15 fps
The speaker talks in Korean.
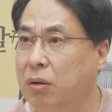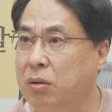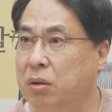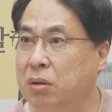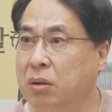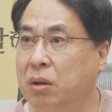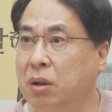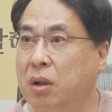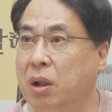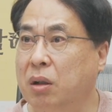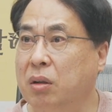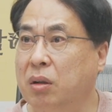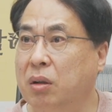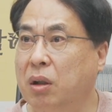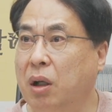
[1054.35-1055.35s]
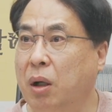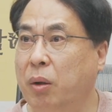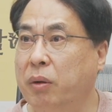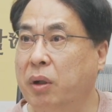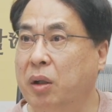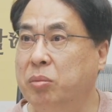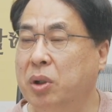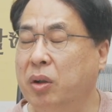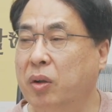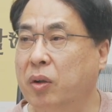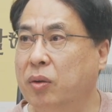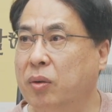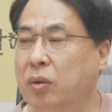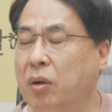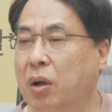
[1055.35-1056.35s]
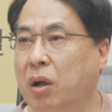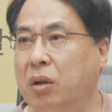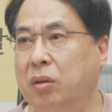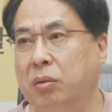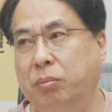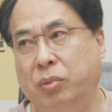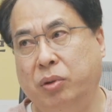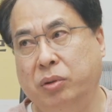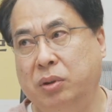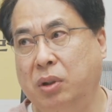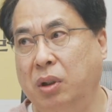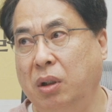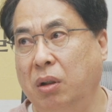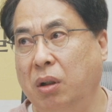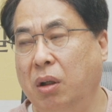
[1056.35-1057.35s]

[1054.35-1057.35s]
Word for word: 그러니까 하나 입장에서는 아 이건 뭐지?